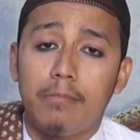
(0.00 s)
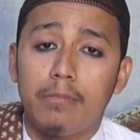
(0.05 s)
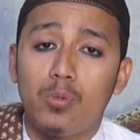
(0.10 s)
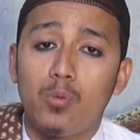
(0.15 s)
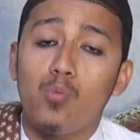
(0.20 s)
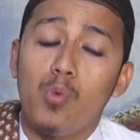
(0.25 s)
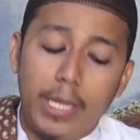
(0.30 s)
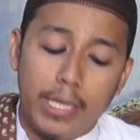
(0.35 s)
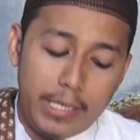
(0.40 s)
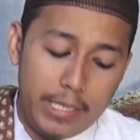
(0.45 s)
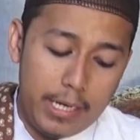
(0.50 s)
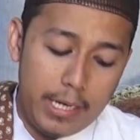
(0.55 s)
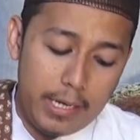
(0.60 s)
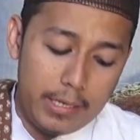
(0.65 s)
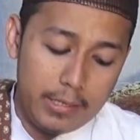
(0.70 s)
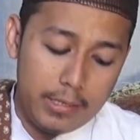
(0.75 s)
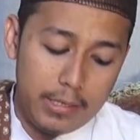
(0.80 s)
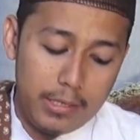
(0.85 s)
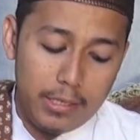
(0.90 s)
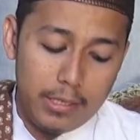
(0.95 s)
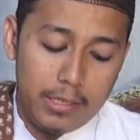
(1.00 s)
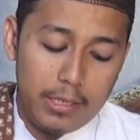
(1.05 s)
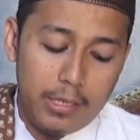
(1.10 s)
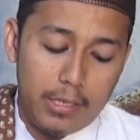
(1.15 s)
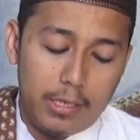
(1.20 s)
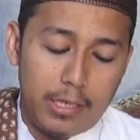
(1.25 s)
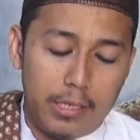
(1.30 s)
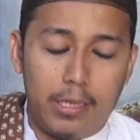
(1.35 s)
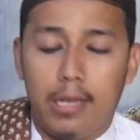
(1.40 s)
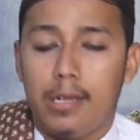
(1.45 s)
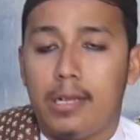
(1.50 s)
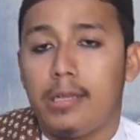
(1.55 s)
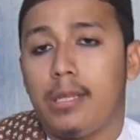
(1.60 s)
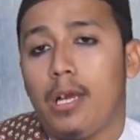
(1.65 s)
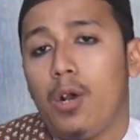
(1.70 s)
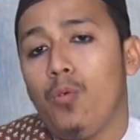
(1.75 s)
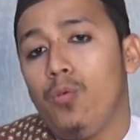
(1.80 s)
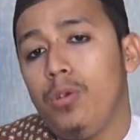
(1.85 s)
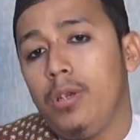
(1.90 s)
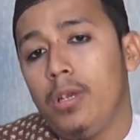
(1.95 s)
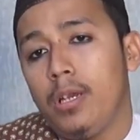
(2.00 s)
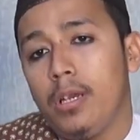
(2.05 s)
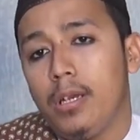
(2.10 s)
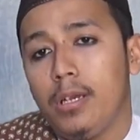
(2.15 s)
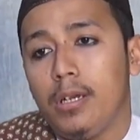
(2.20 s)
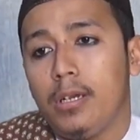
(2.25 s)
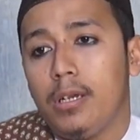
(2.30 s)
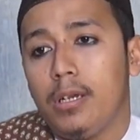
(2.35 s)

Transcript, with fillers: tuannya. Kita ketahui